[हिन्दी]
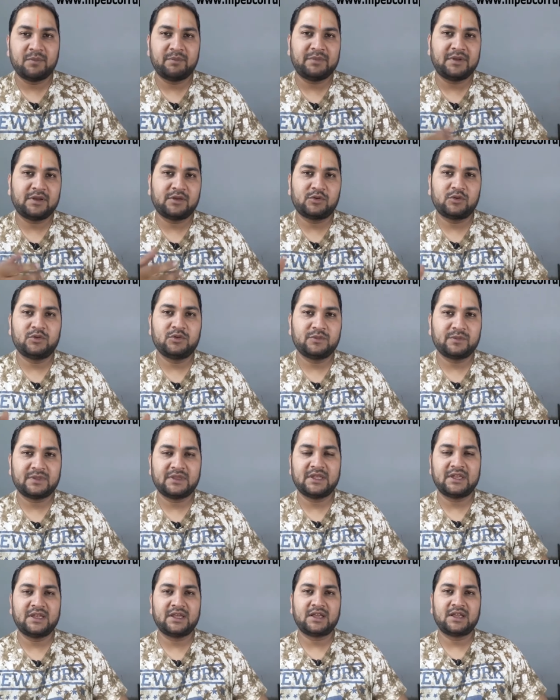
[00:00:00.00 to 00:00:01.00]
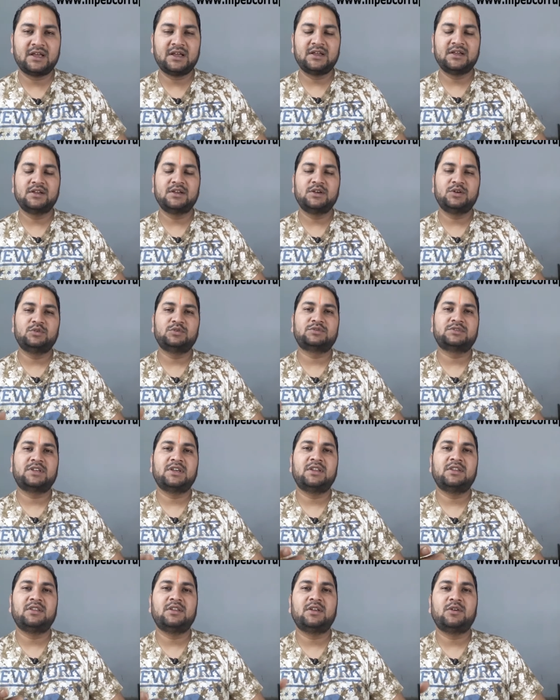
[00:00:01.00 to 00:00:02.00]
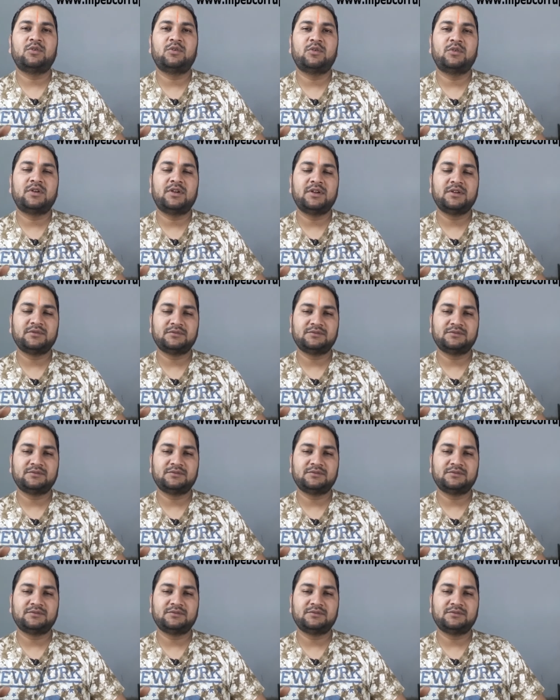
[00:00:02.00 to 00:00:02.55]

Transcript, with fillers: बिल को देने का उसके अंदर उन्होंने